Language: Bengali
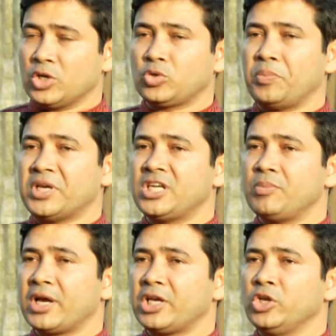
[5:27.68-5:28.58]
যেহেতু
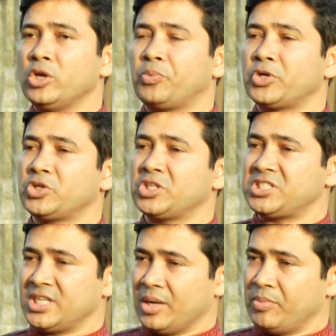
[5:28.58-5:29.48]
বেশিরভাগ ইউনিয়ন পরিষদের
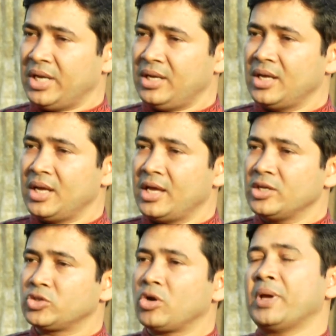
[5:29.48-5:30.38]
চেয়ারম্যান
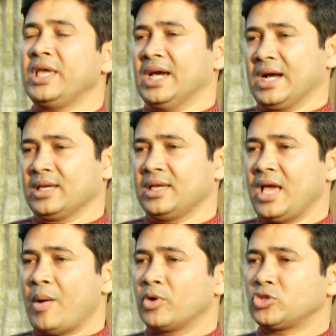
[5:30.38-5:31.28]
সবাই ইয়াং
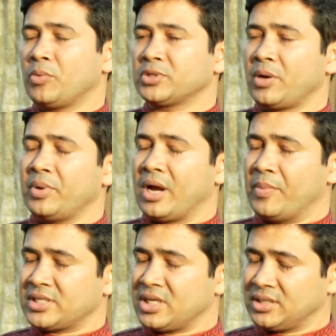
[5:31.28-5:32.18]
এবং আচ্ছা। সমসাময়িক
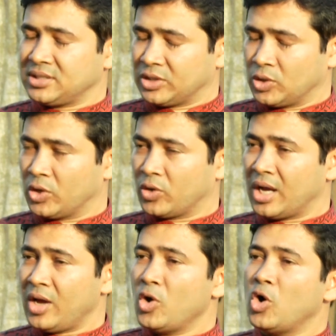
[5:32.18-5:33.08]
আমার সাথে ছাত্রলীগ
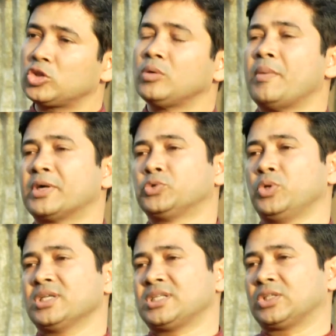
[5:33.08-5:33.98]
করা অথবা আমার
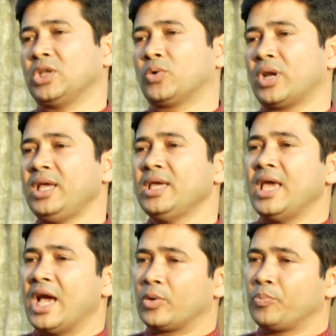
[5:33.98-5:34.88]
জুনিয়র ছাত্রলীগ করাই
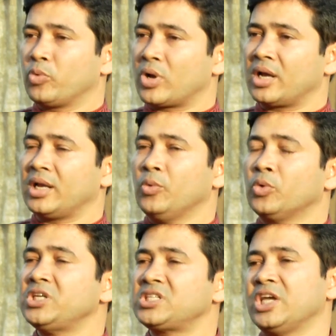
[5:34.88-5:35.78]
এখন পুরানরা
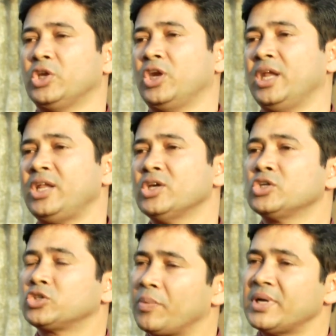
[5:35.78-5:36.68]
উনিশটা ইউনিয়নের
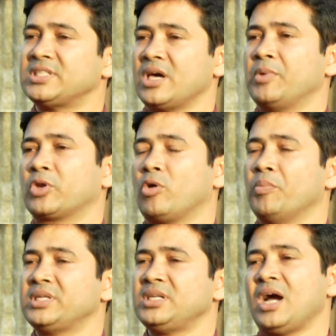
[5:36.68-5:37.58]
সবাই চেয়ারম্যান কম
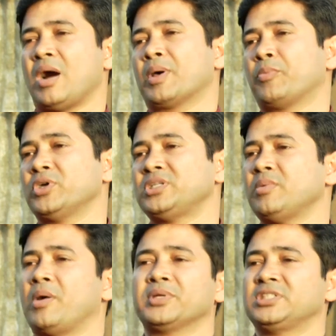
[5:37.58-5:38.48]
বেশি আমার আচ্ছা। বয়সে
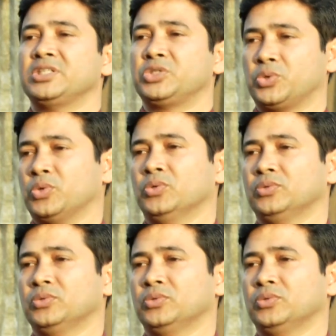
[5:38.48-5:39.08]
এবং আমার চেয়ে ছোট